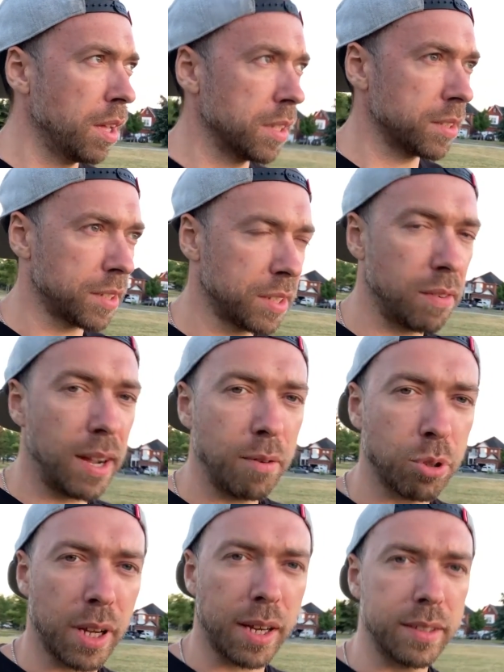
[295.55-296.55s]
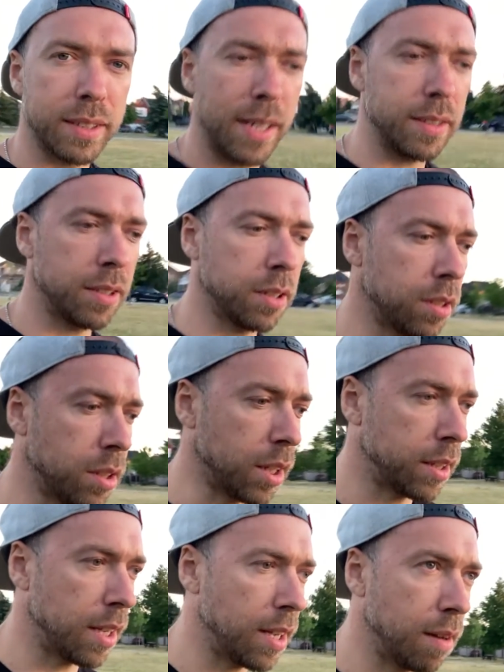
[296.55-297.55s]
создавая вот так контент,
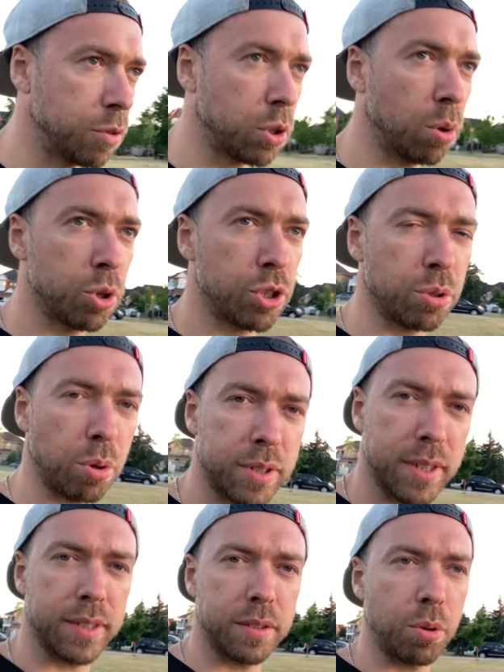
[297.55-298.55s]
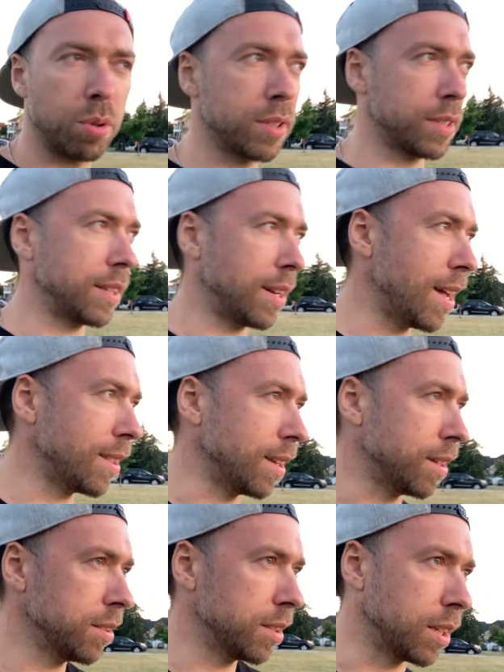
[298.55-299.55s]
это все очень
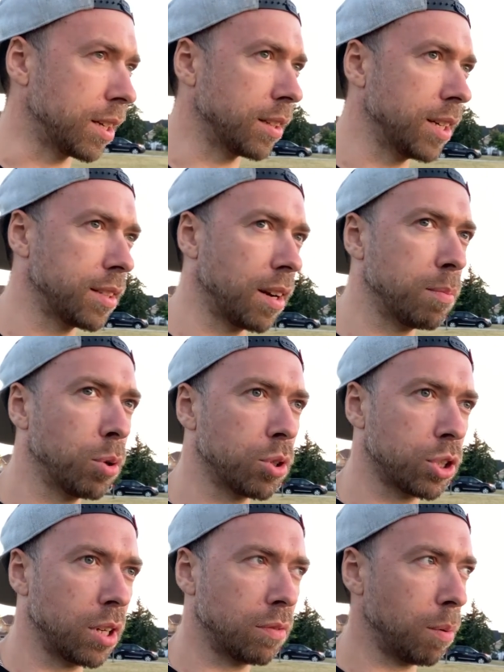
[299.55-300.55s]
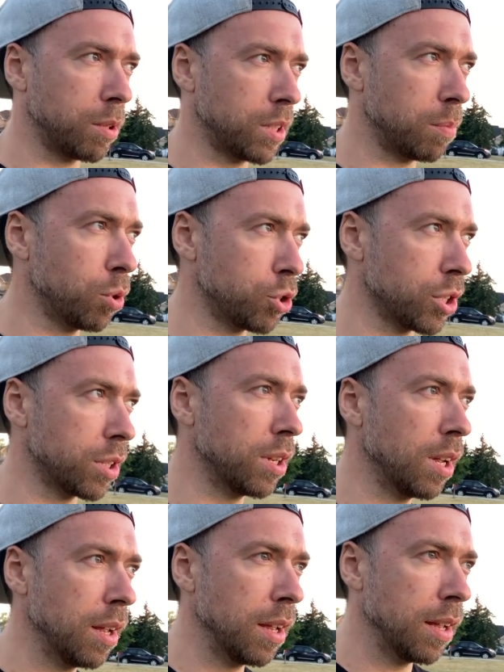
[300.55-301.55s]
трудозатратно. И когда ты работаешь как разработчик,
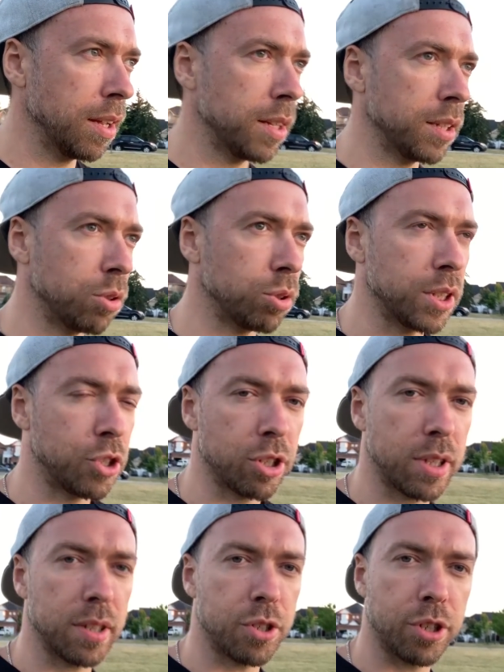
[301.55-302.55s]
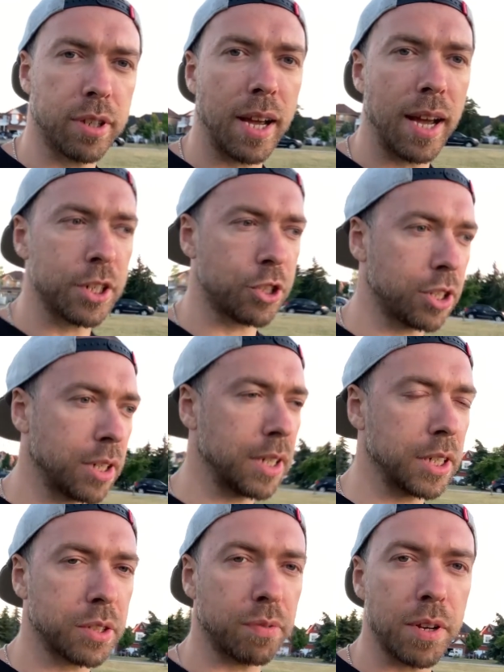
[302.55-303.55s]
то ты считаешь
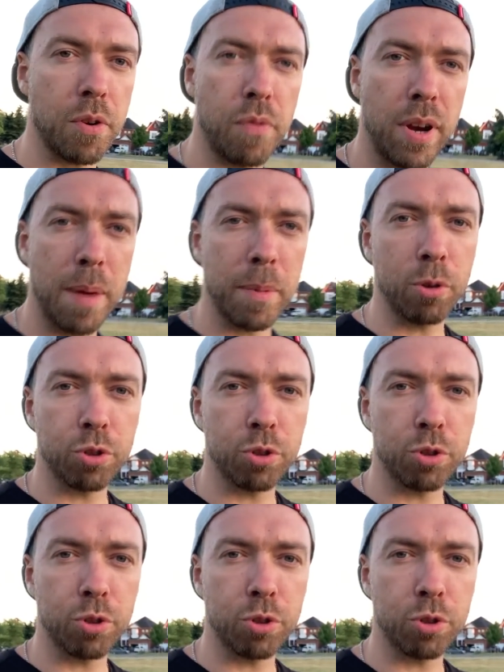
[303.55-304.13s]
э, свое время